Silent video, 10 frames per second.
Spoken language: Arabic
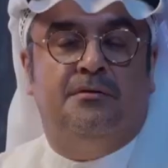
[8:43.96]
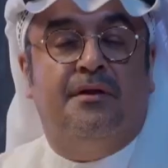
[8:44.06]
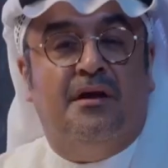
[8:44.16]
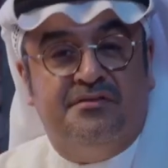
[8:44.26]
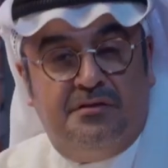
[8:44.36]

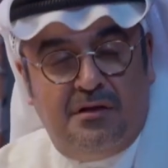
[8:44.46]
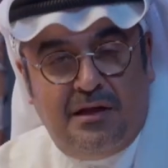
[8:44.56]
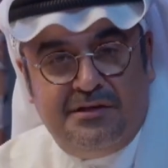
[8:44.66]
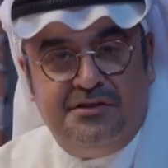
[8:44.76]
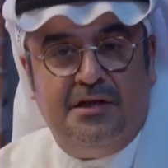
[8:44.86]
دراسة
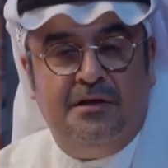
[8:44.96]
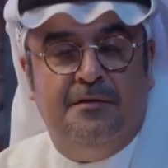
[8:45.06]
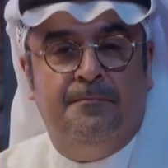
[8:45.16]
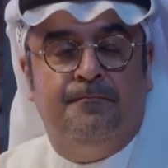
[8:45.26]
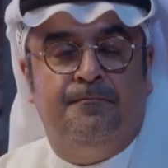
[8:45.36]
اللهجة
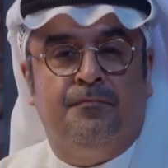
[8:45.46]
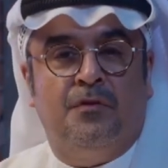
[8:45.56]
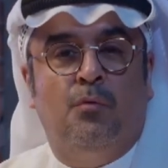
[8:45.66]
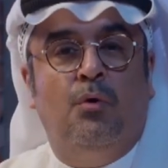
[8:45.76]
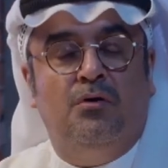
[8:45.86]

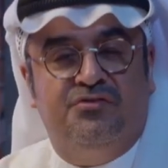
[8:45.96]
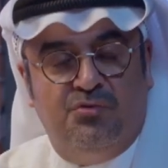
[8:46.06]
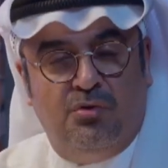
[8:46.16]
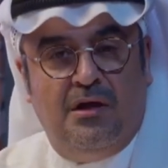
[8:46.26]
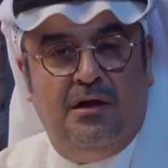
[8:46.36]

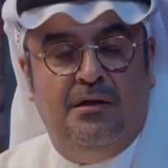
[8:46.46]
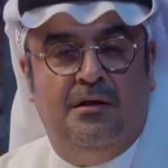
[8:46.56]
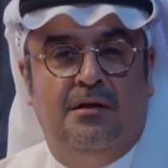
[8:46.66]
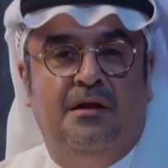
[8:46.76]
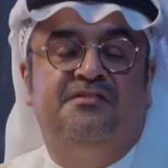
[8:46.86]
وأصولها
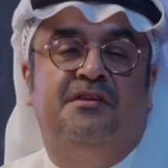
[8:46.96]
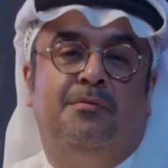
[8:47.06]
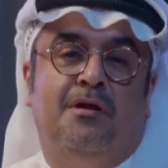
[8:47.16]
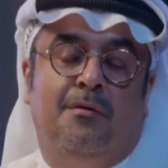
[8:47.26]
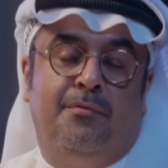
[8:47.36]
ليس
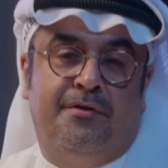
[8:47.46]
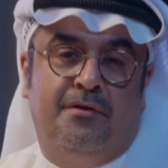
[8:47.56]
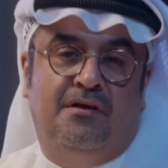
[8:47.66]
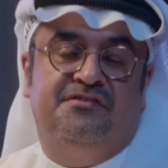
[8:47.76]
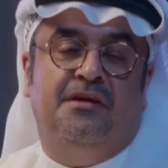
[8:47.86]
بالأمر
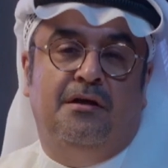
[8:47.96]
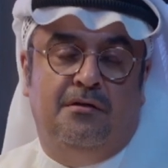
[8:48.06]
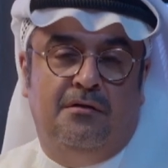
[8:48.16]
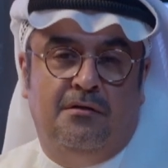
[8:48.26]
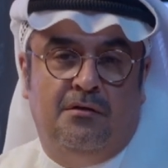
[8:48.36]
السهل
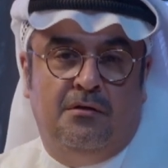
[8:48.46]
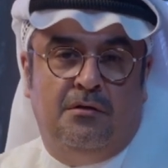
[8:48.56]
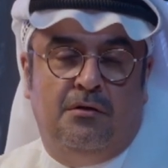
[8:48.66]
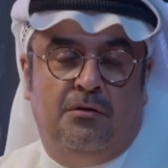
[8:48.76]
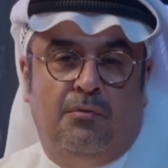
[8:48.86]

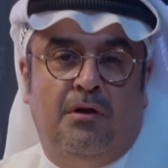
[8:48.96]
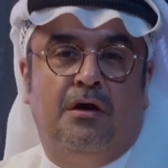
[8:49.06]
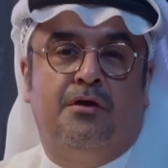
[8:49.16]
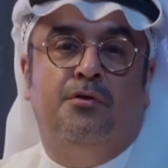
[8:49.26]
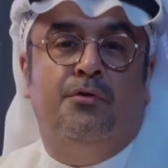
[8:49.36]

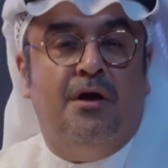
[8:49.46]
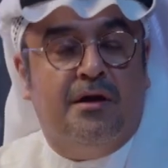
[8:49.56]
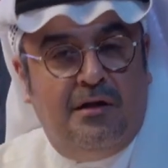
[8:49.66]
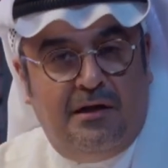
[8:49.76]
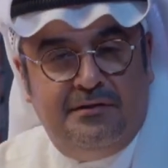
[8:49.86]
ولكن
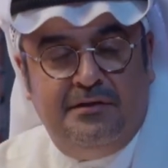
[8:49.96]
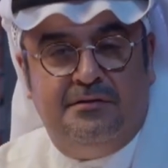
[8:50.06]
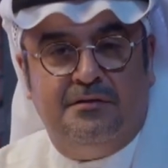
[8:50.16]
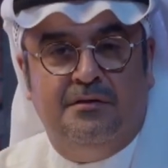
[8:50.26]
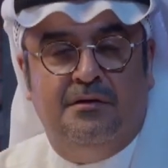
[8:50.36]
هناك العديد